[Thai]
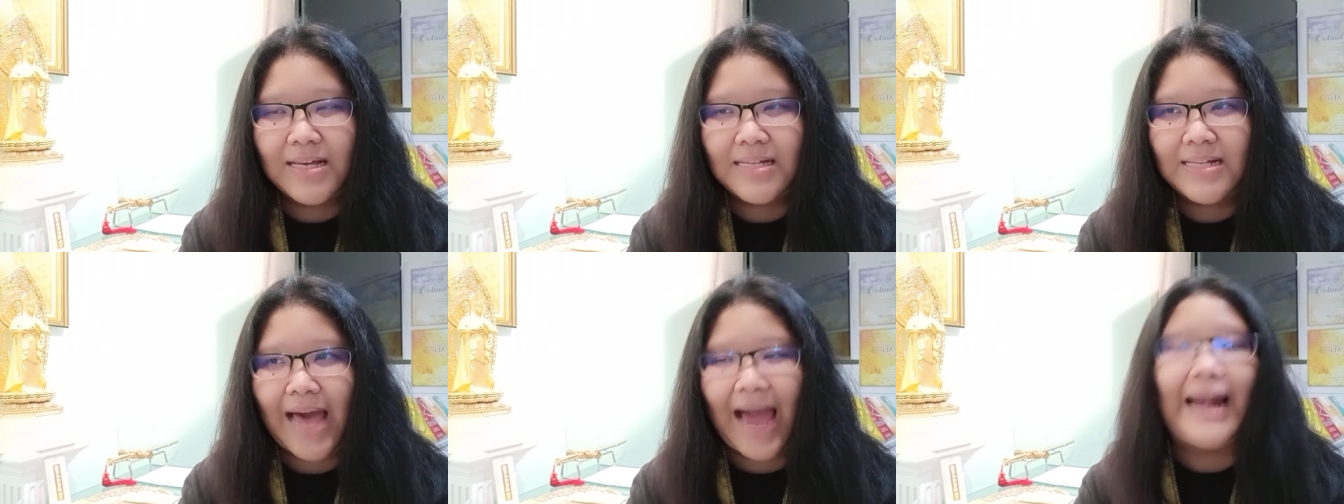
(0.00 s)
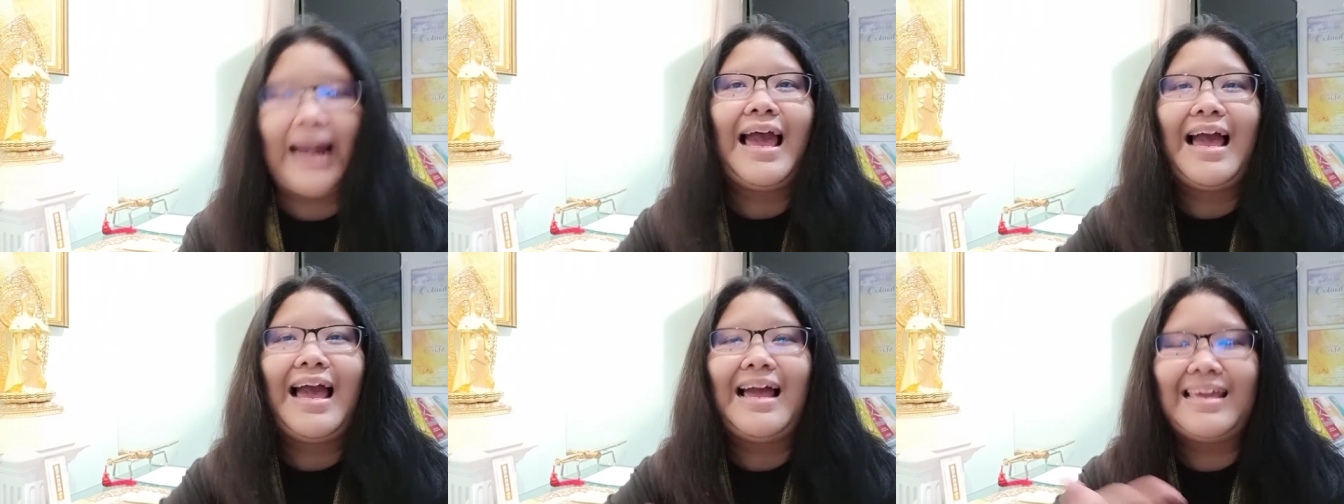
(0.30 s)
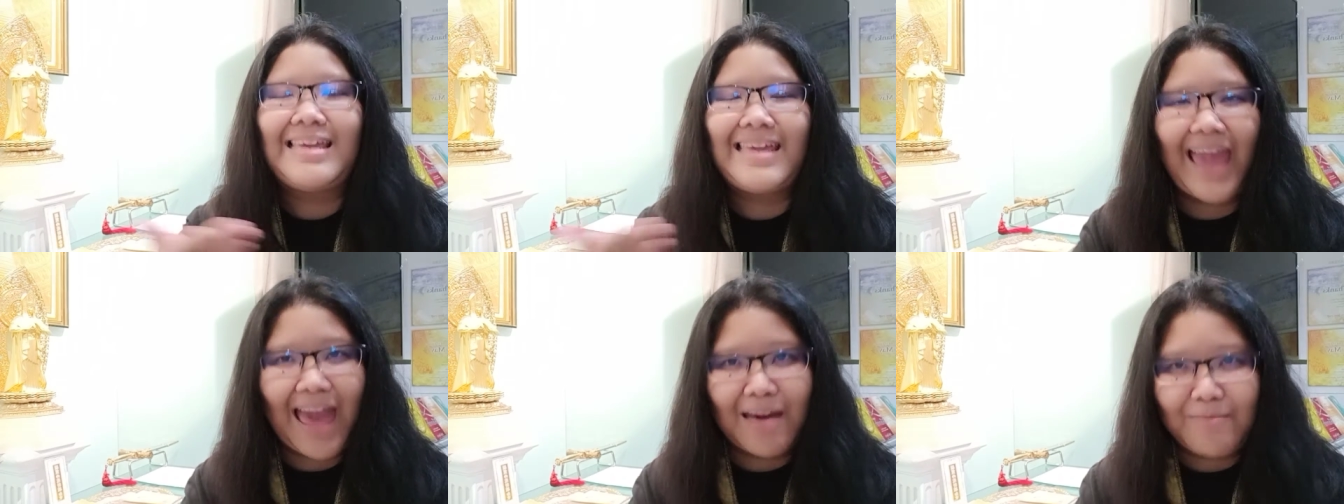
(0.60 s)
หาทาง
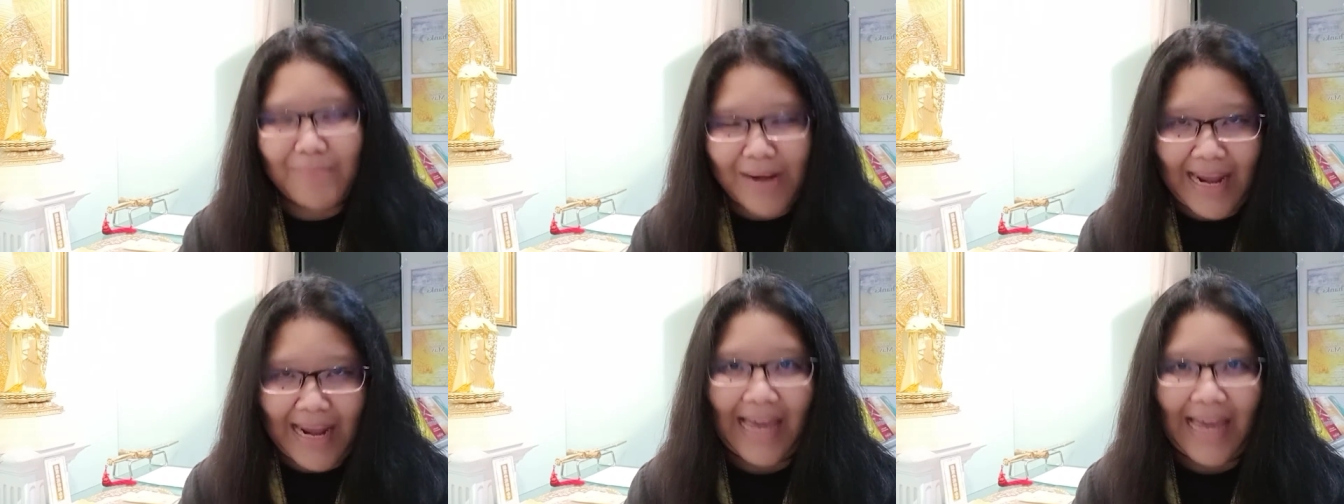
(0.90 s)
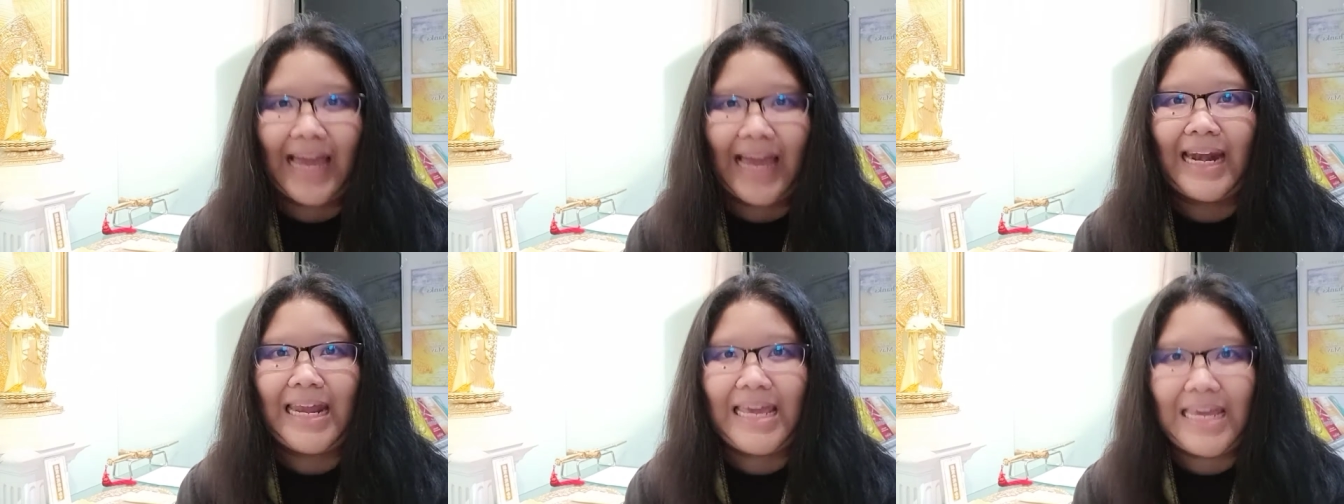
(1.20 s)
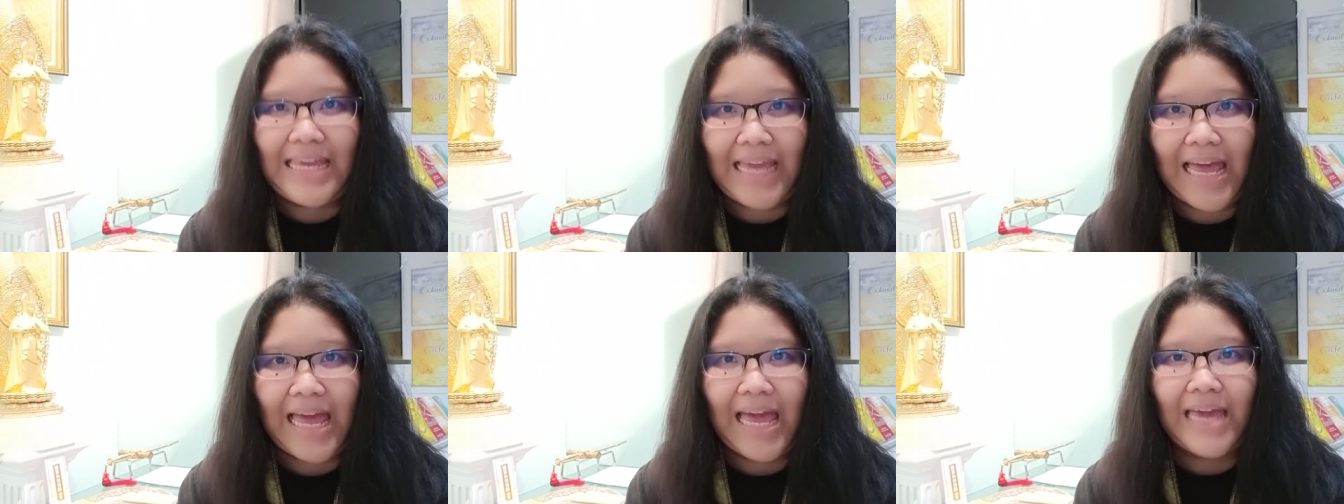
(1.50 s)
แก้ปัญหาได้
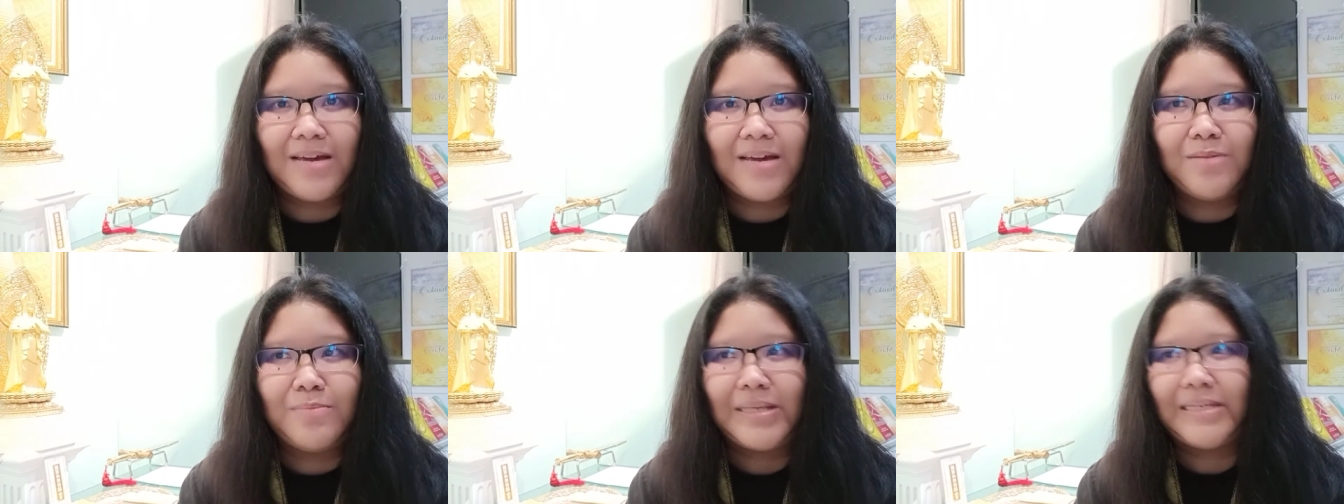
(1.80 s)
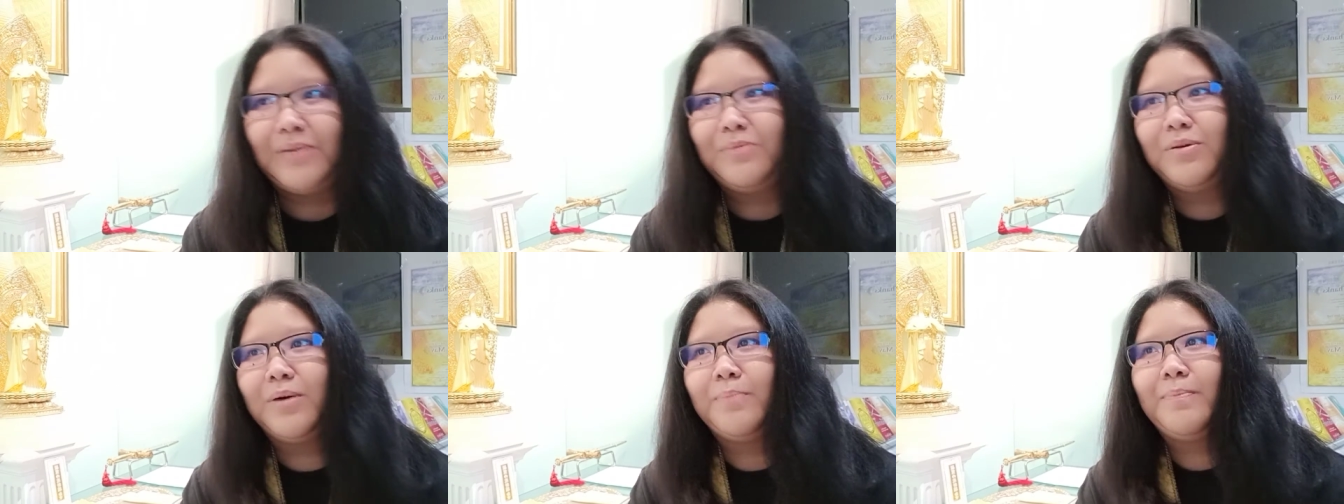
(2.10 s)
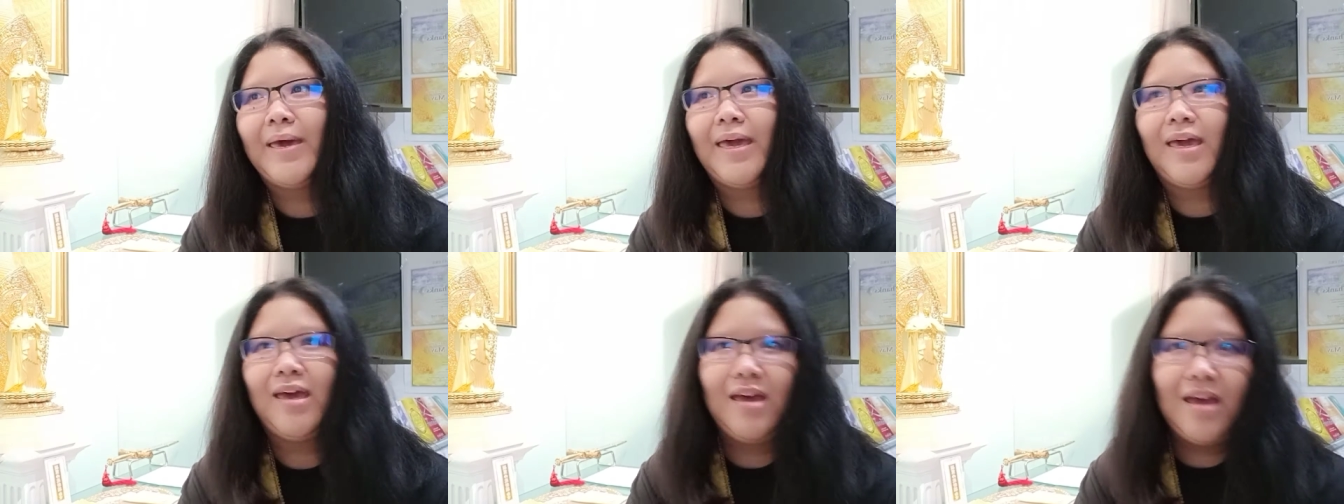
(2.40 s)
ง่าย คือไม่ใช่ว่าไป
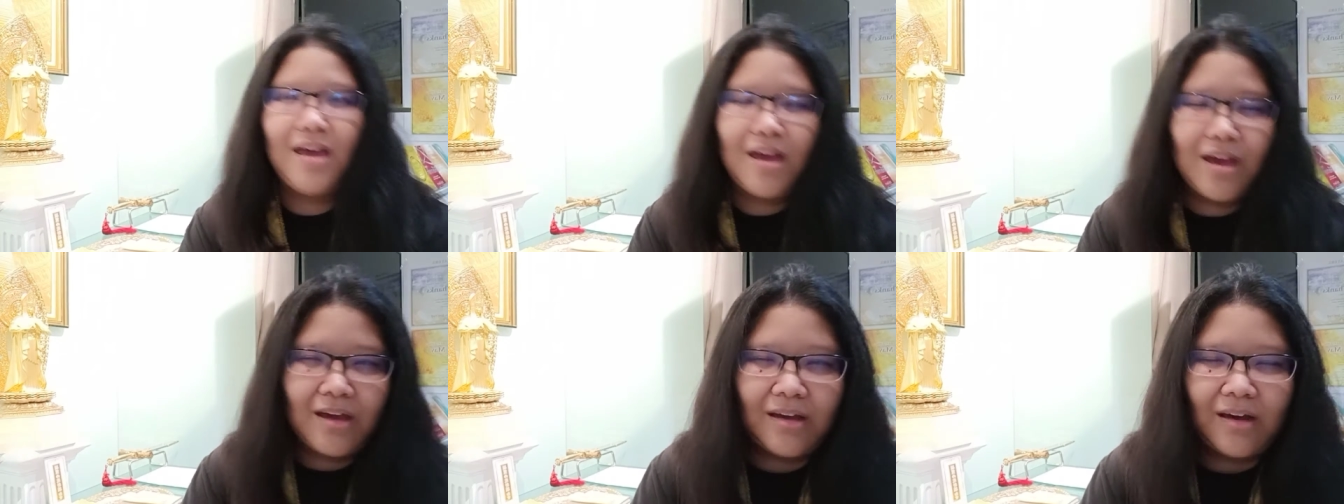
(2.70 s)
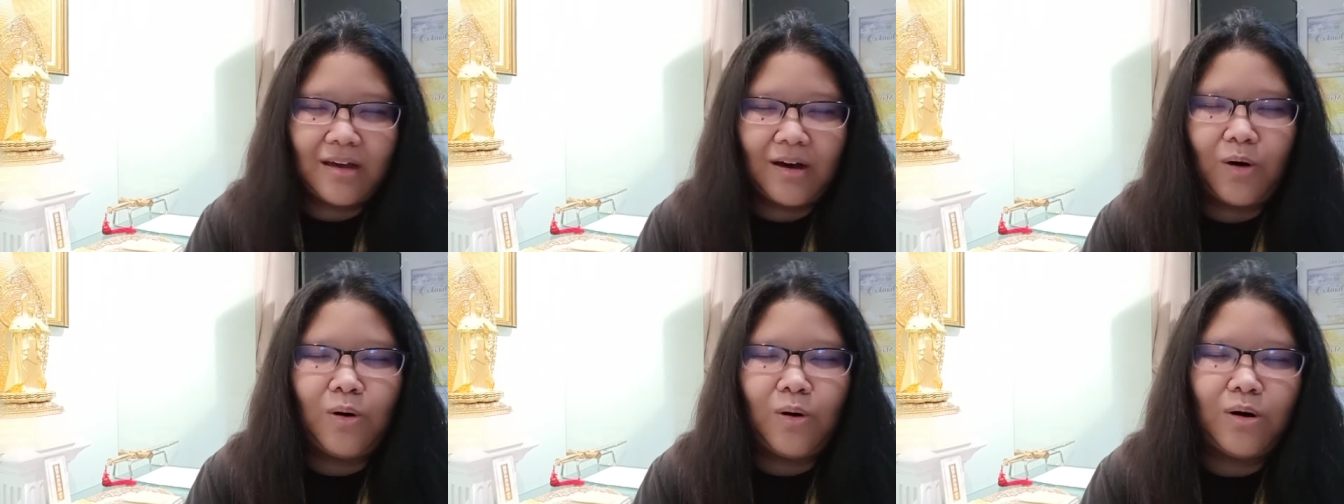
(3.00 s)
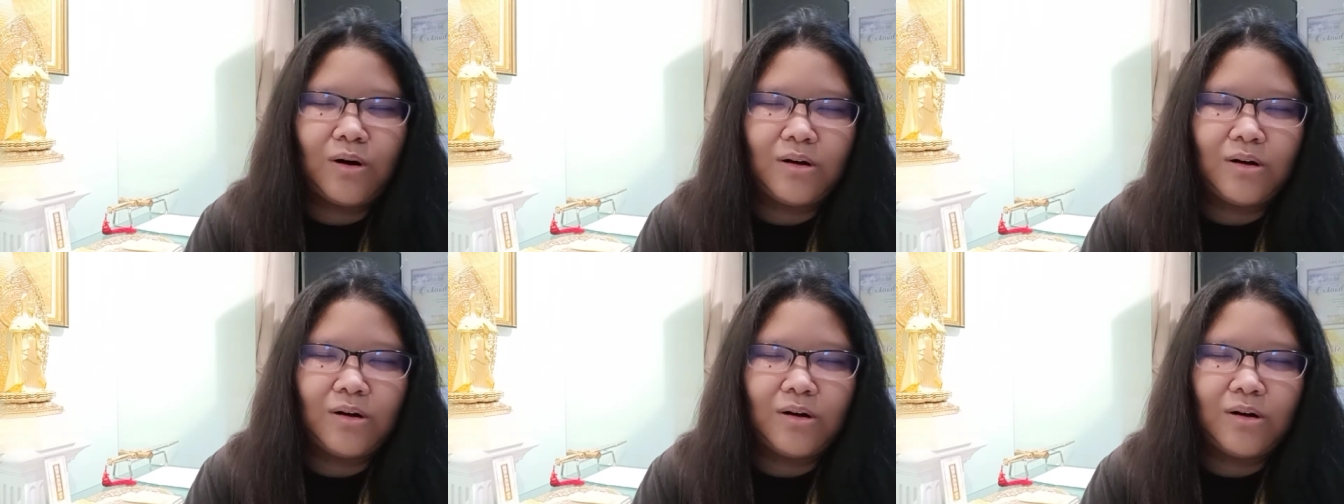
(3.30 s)
โอ้